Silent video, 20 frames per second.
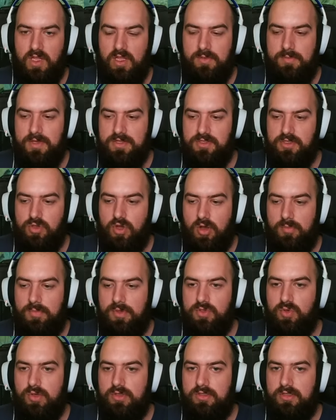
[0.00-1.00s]
eh bah ben, ça n'aura
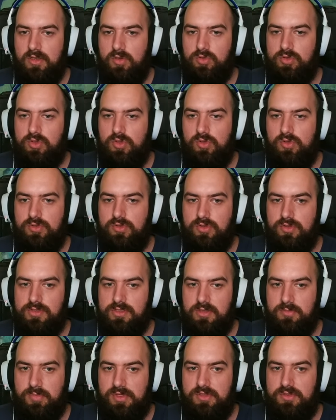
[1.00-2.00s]
pas duré très longtemps euh,
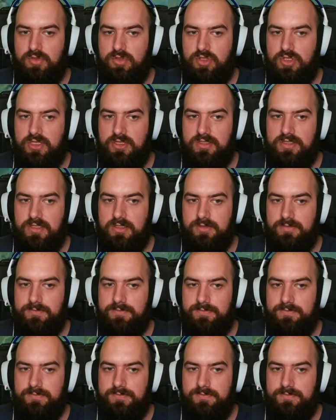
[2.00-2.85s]
cette prise de chase. Hein.